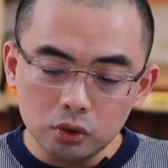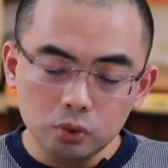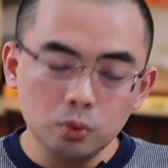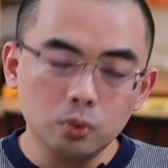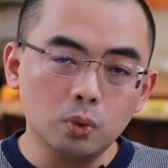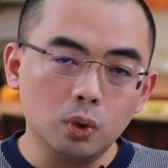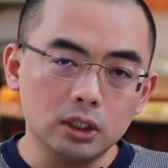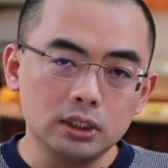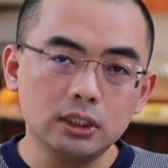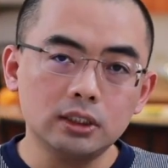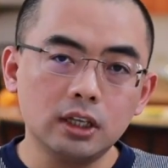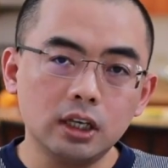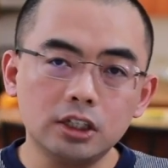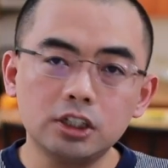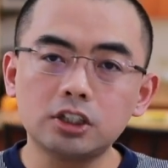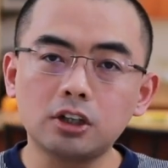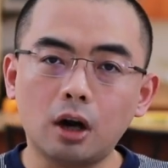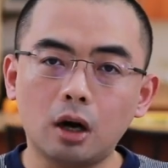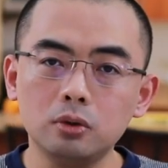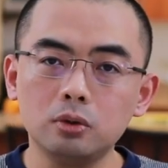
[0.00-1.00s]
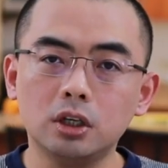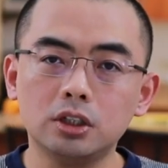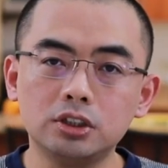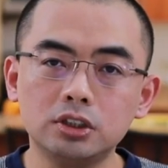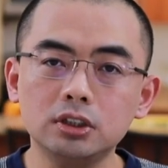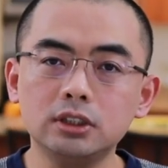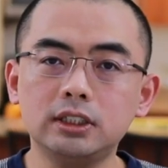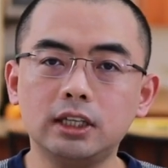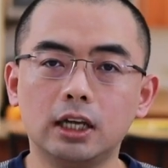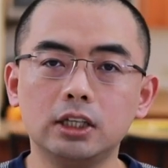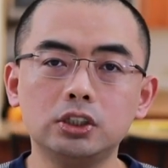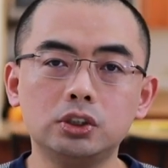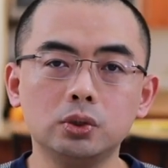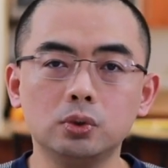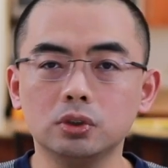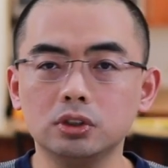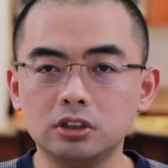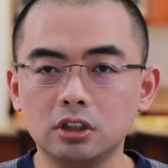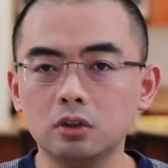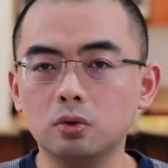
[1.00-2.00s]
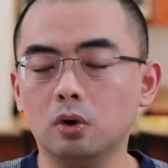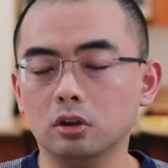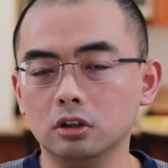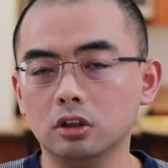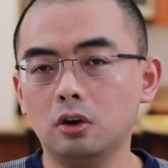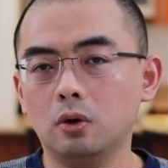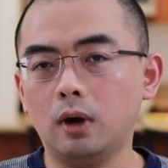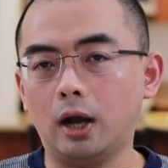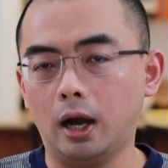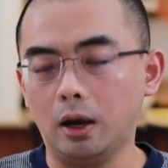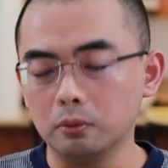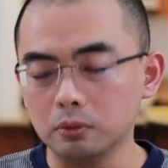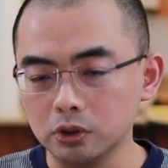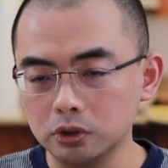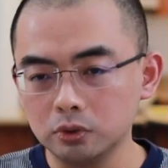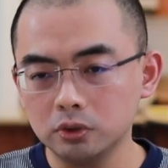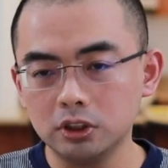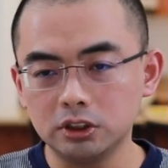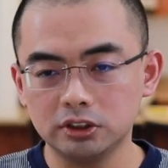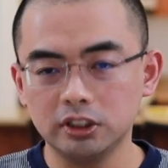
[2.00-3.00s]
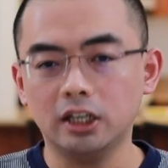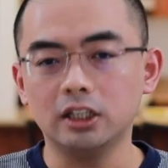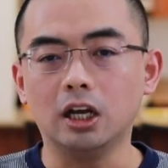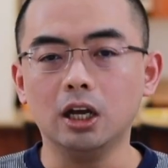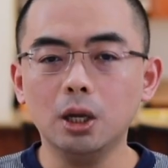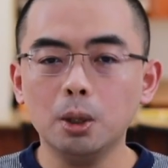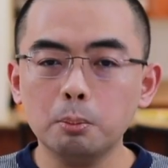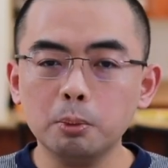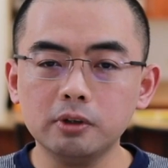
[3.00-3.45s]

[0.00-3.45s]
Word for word: 如果今年十二月之前就有结果的话，我说句实在的，